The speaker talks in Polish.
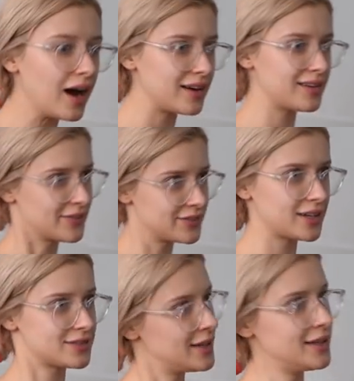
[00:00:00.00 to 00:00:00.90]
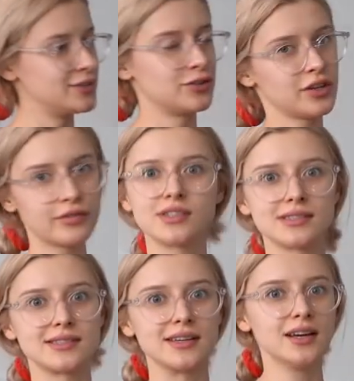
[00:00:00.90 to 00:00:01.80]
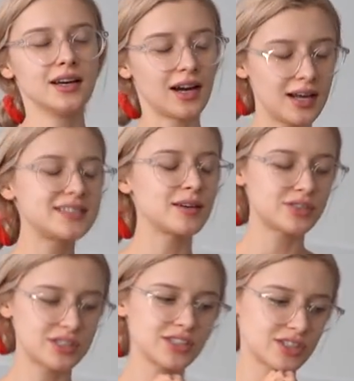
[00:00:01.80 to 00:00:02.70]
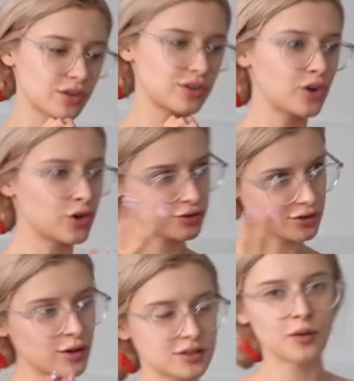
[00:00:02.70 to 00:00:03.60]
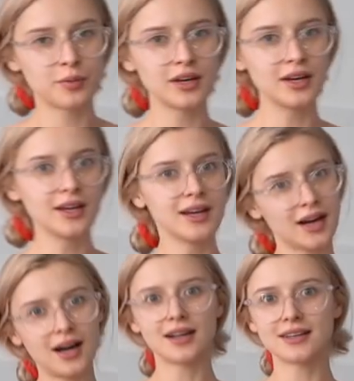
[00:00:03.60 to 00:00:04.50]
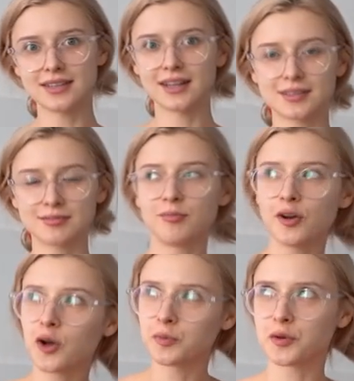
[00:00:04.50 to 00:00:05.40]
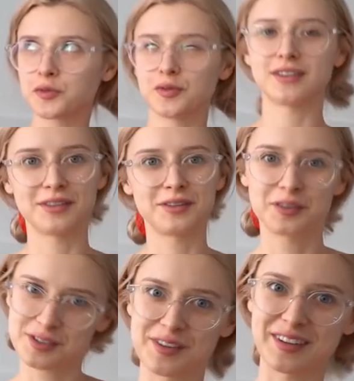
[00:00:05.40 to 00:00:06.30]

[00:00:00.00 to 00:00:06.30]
a jak widać, no nie wszyscy ale całe szczęście, że to tylko trzy osoby, a jednak moich odbiorców jest troszkę